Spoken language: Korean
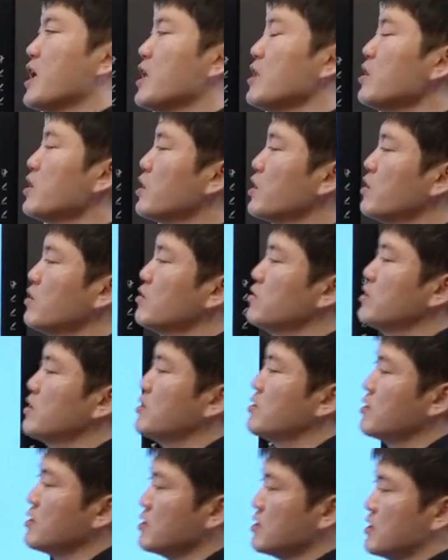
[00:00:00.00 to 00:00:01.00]
hello,
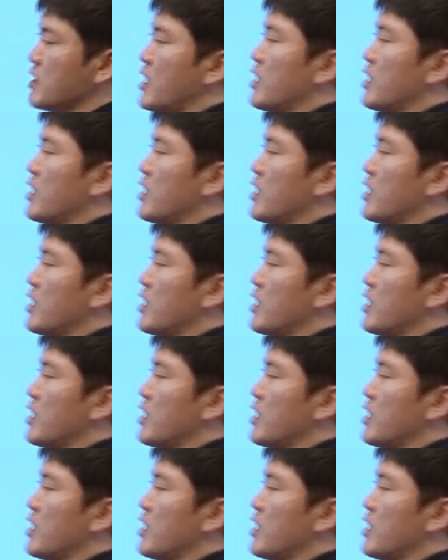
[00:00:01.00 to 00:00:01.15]
this is